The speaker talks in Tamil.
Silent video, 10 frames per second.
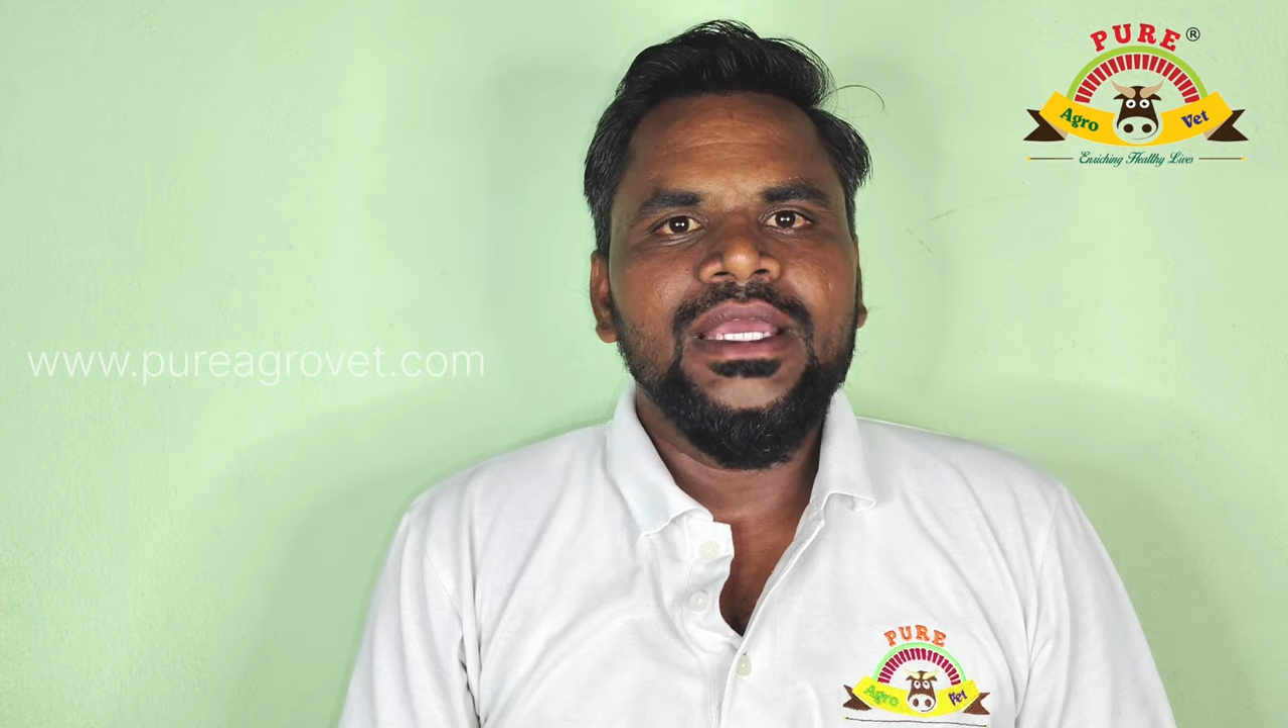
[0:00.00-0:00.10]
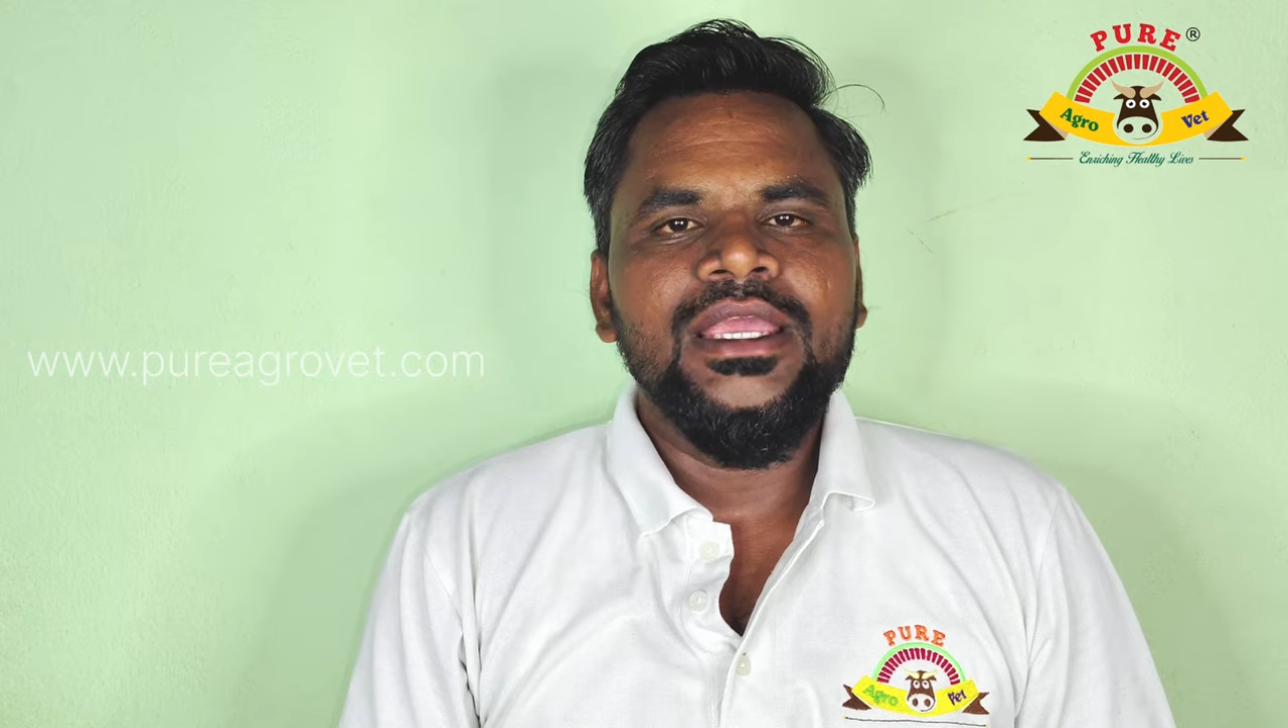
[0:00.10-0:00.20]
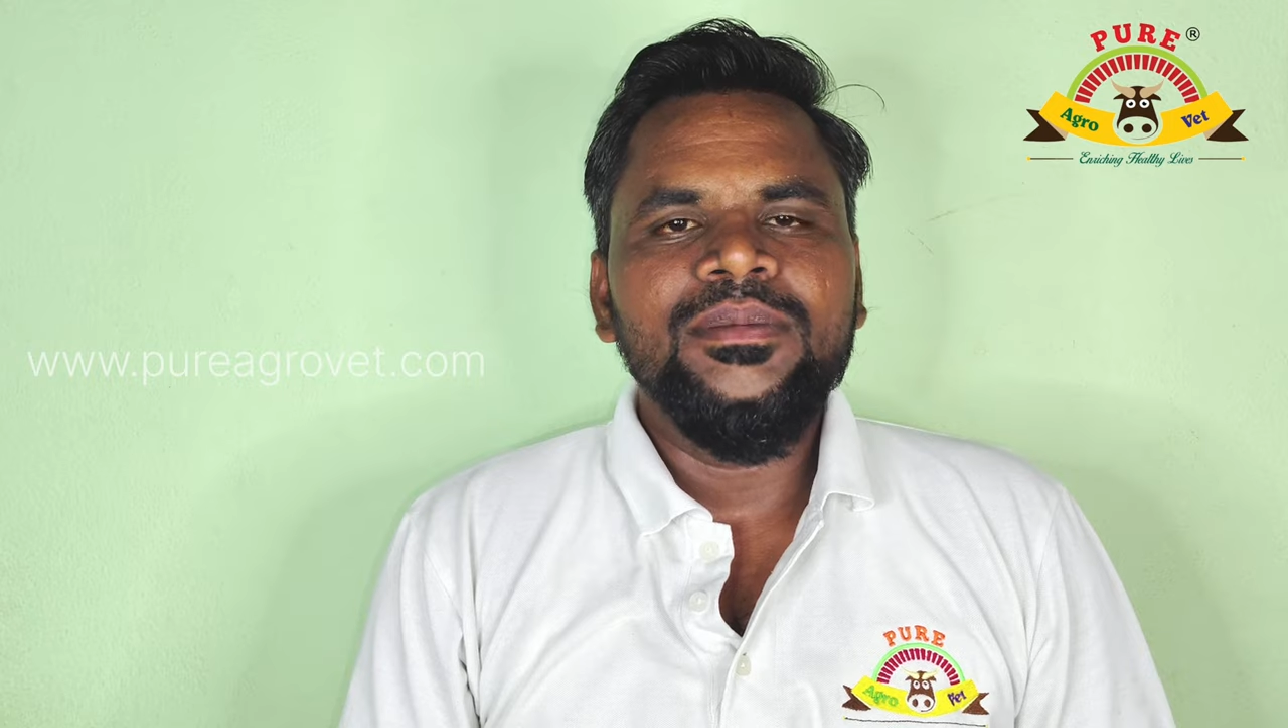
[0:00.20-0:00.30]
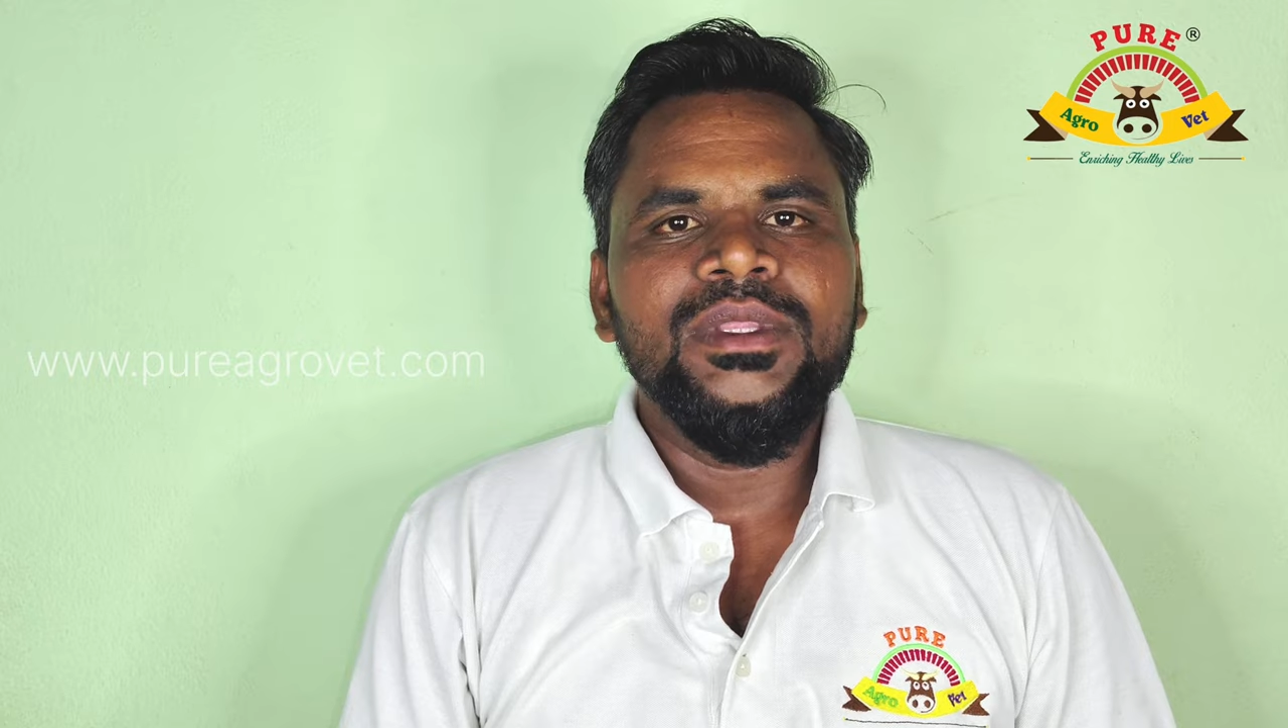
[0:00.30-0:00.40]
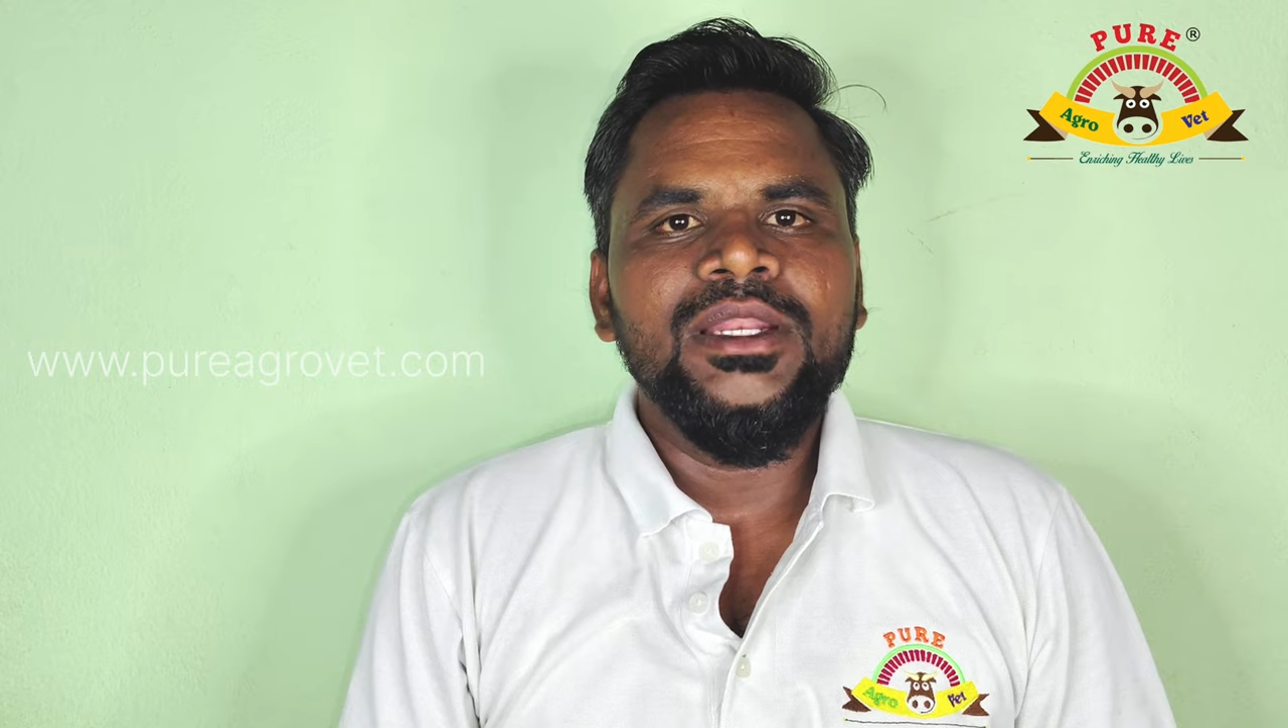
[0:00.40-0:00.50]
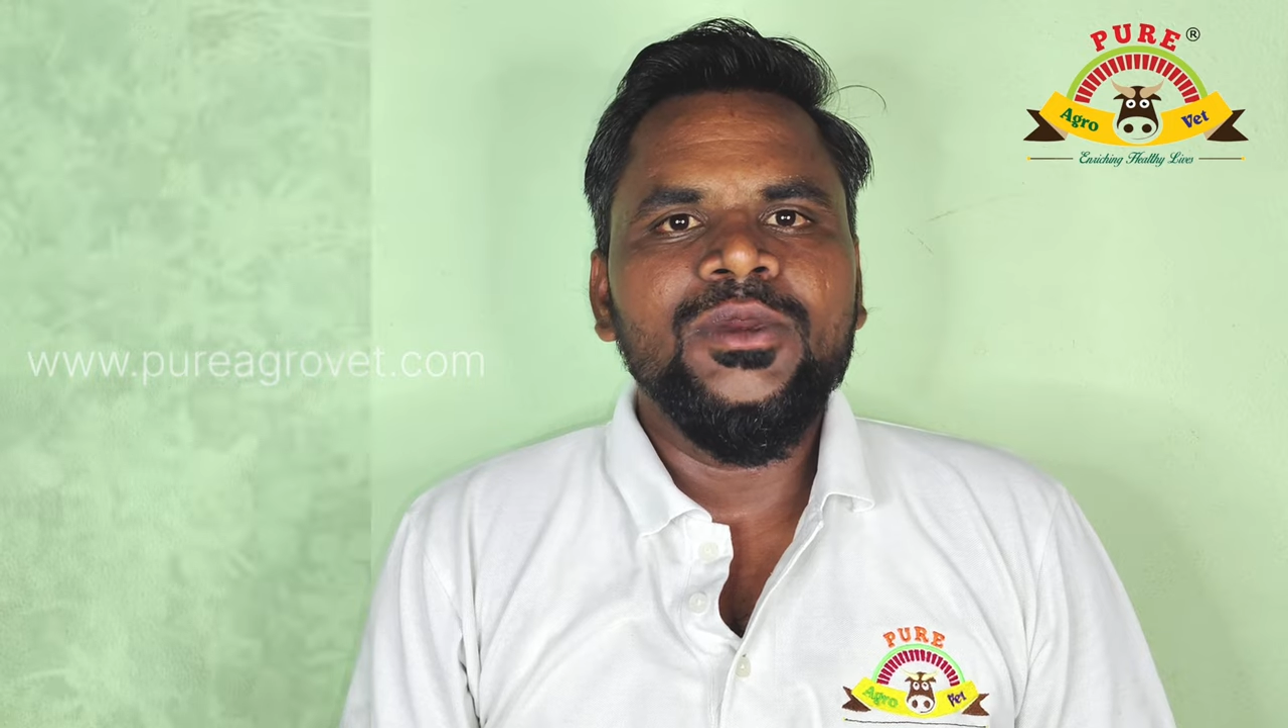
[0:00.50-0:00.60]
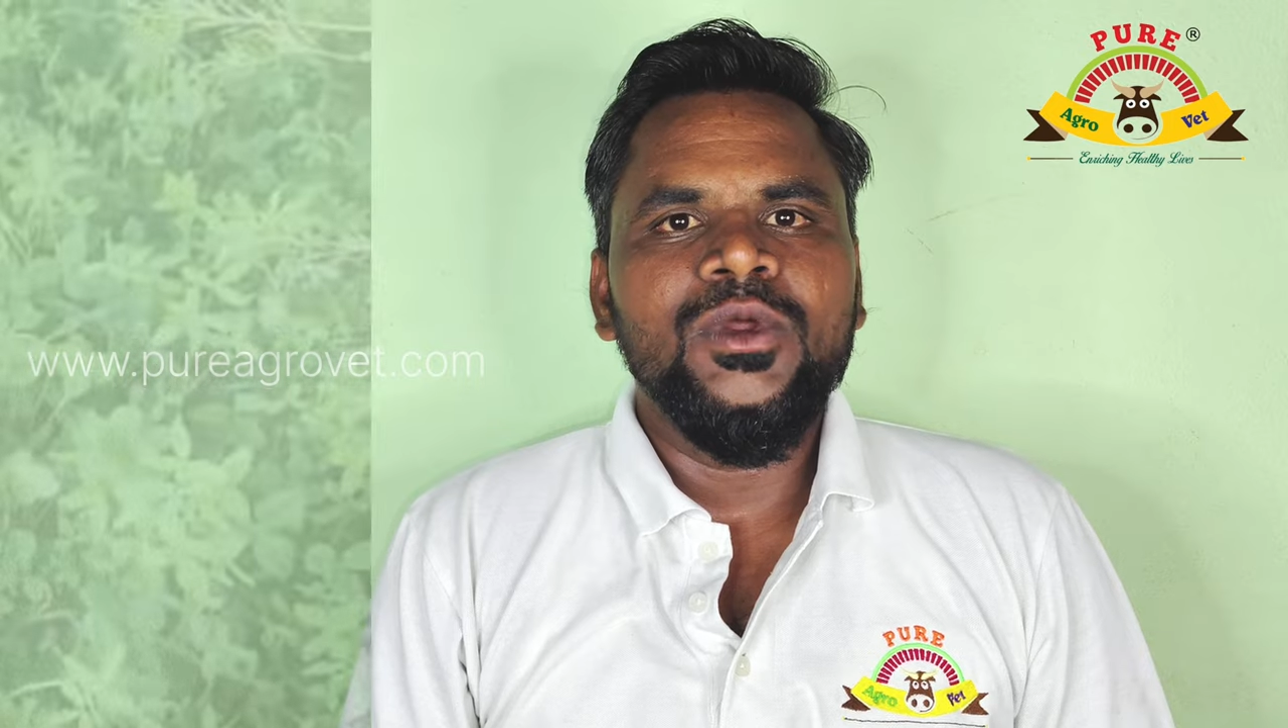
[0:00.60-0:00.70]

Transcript: எகிப்தியன்